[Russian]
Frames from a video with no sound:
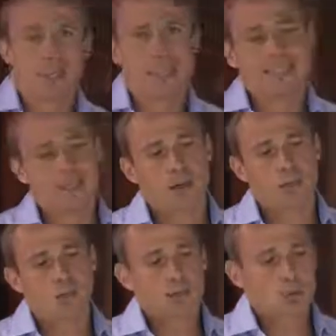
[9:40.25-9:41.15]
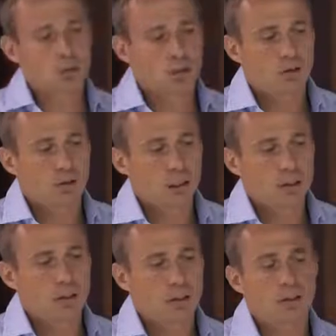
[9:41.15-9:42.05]
это обычно уже
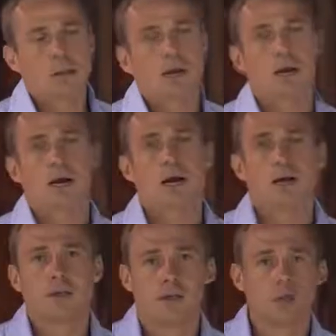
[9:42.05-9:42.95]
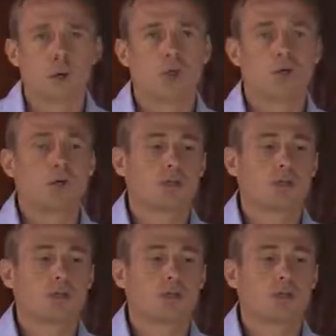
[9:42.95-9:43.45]
говорит о истории,